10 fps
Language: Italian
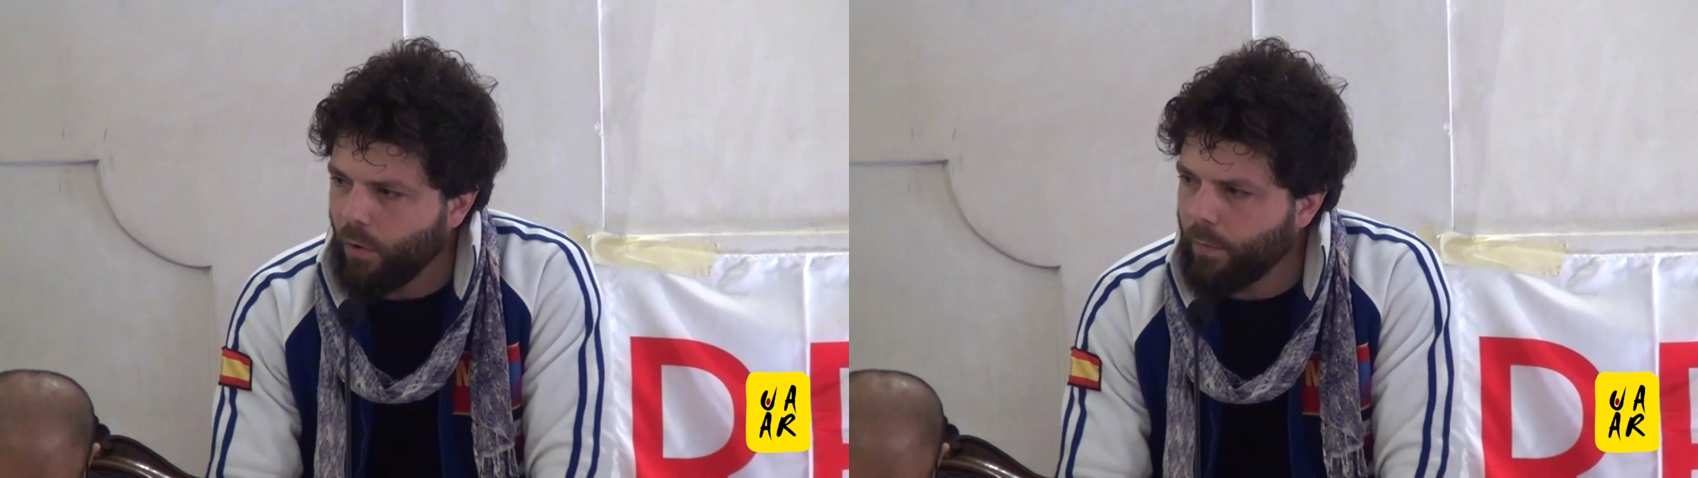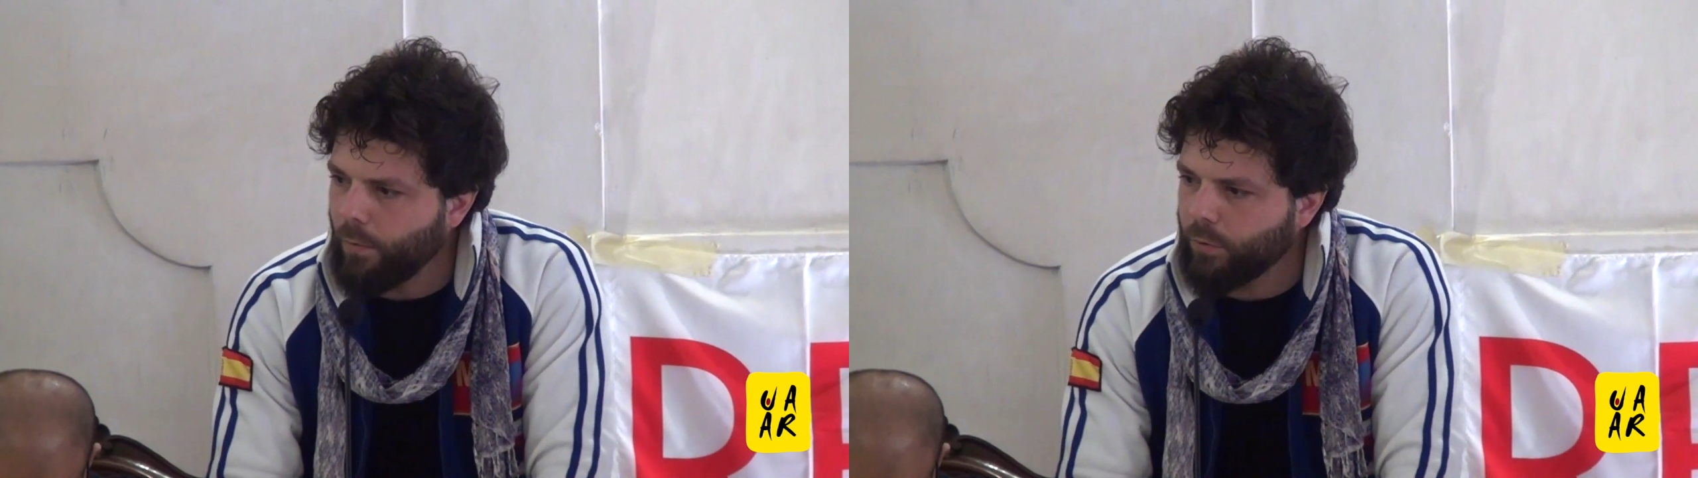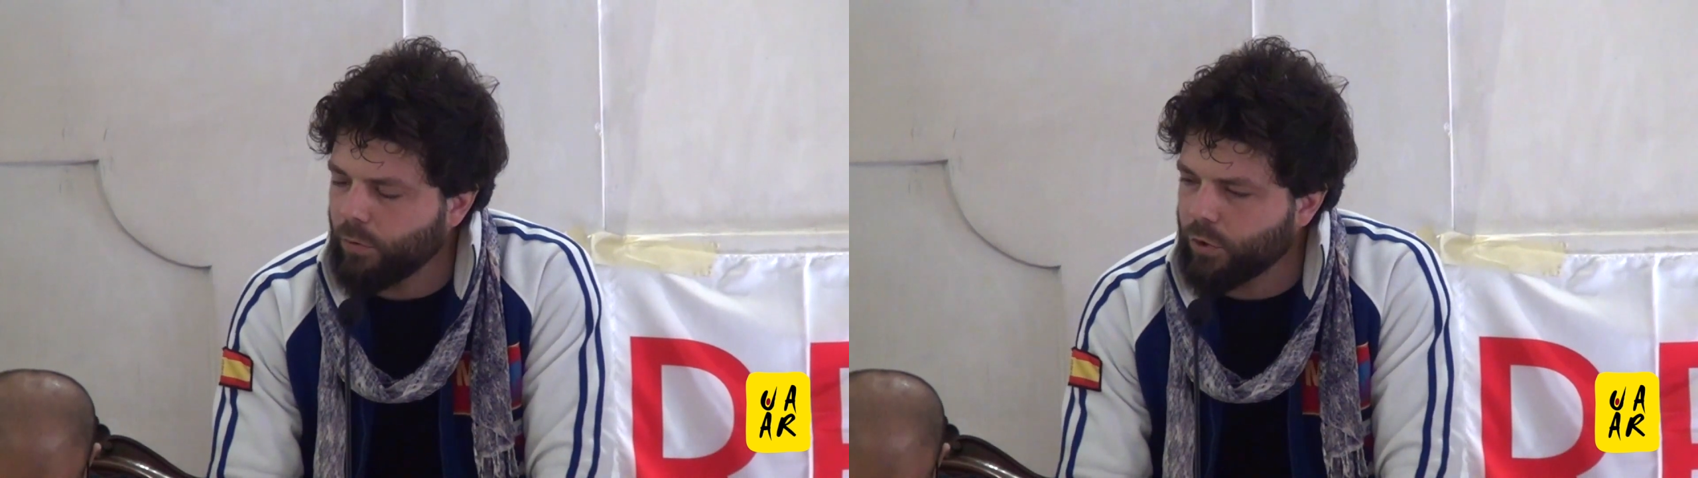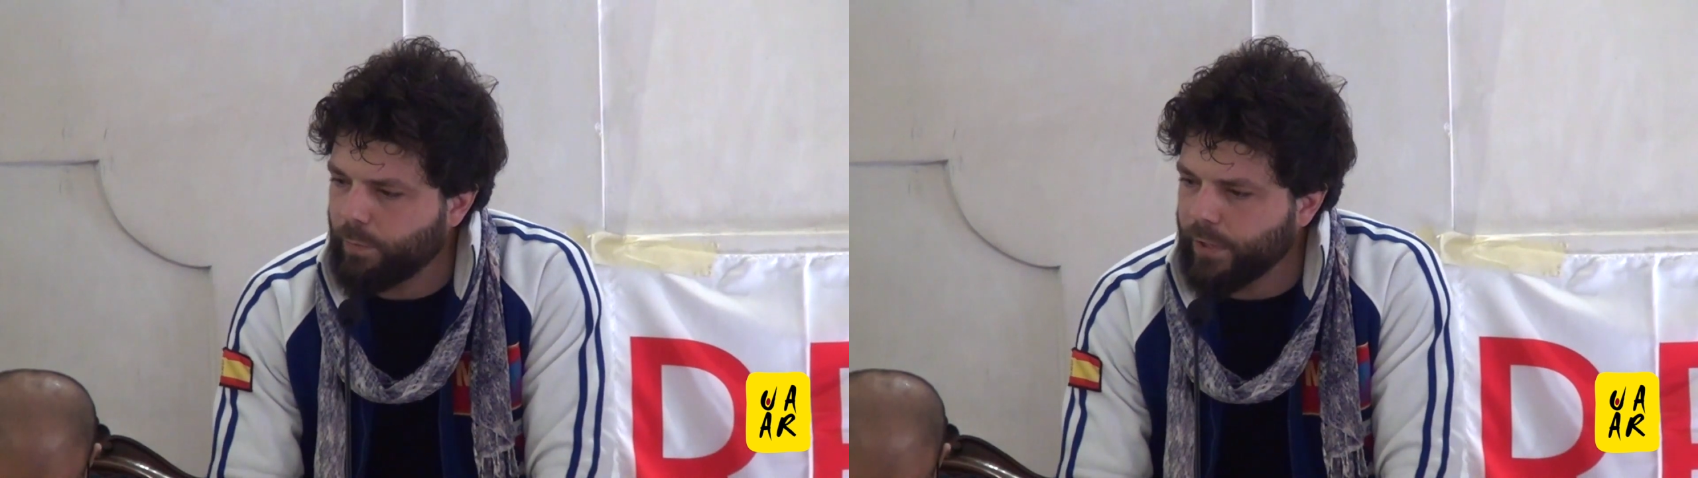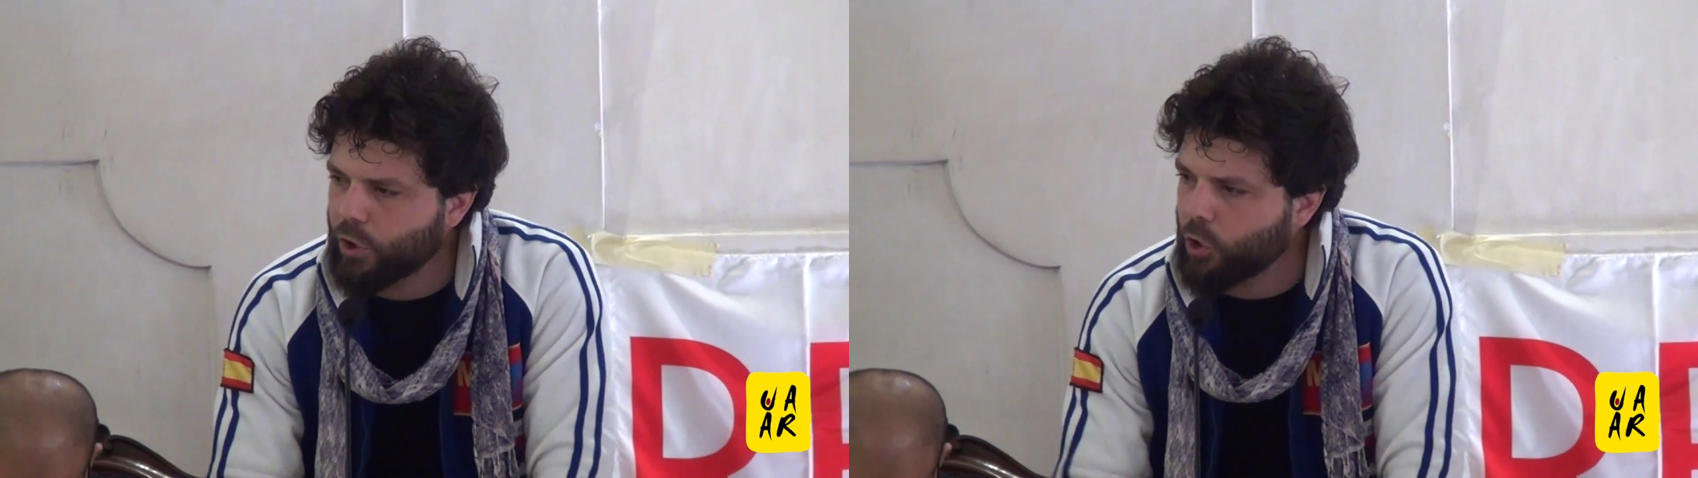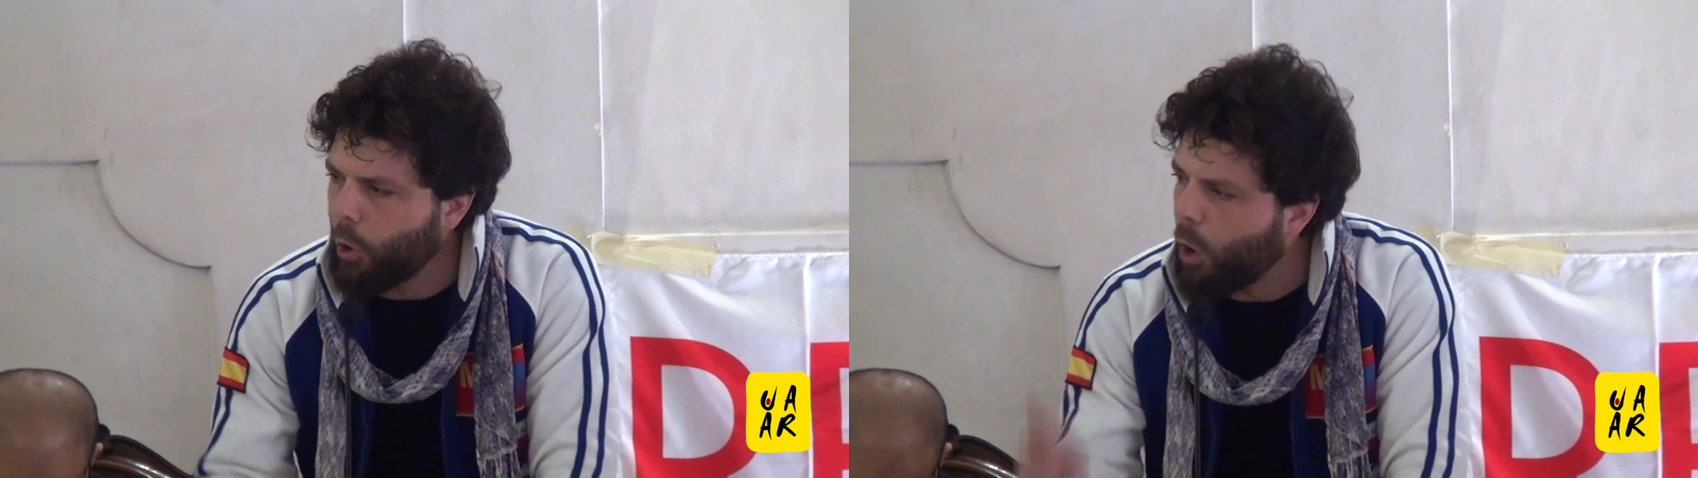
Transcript: o molto spesso